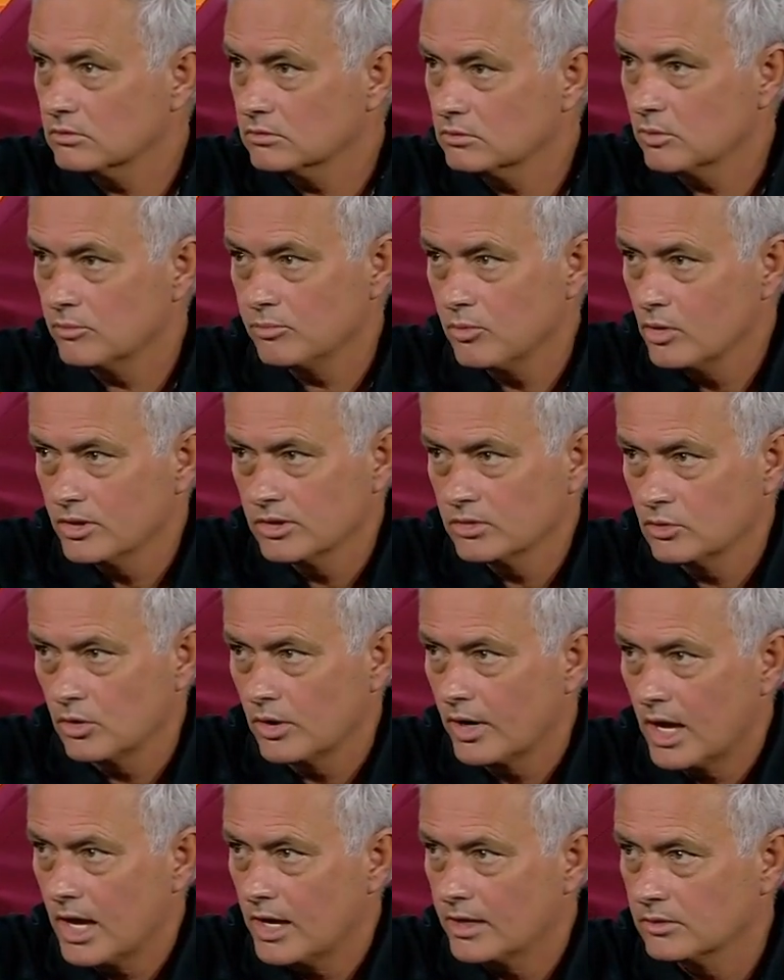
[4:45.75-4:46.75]
non puoi
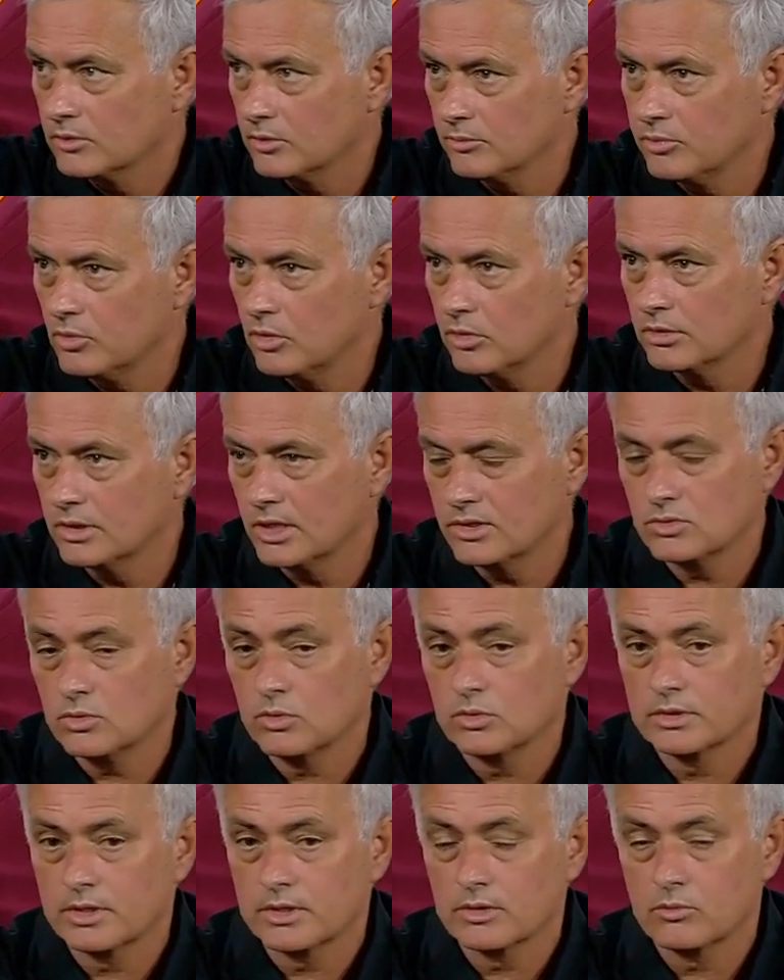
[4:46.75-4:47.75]
ignorare, non puoi
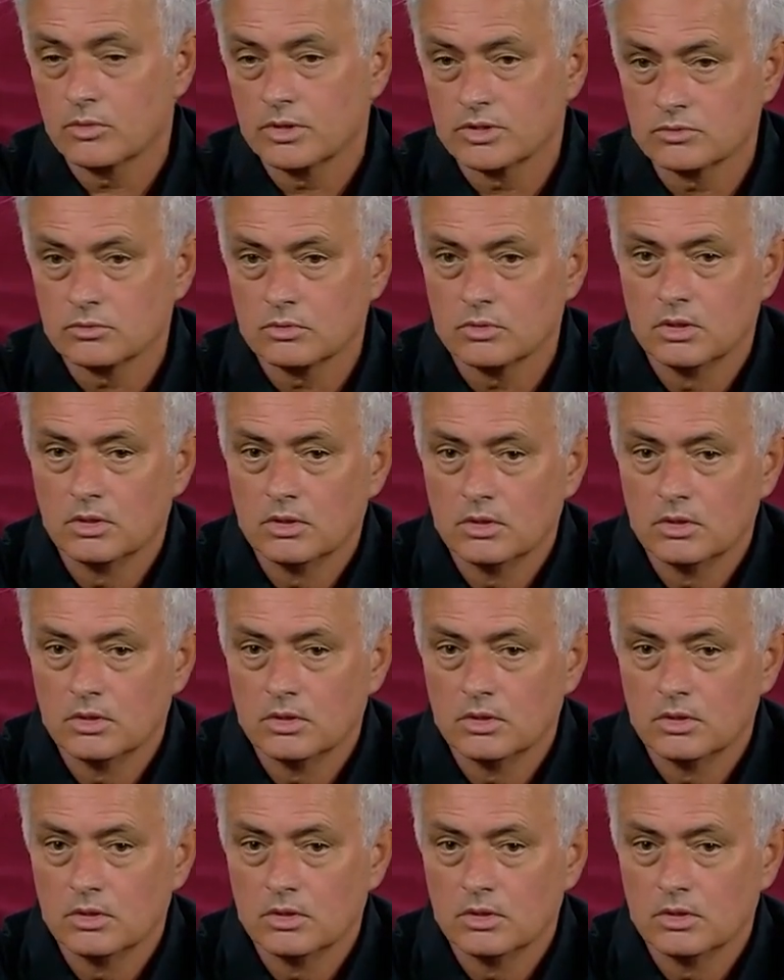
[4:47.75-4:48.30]
nascondere questo.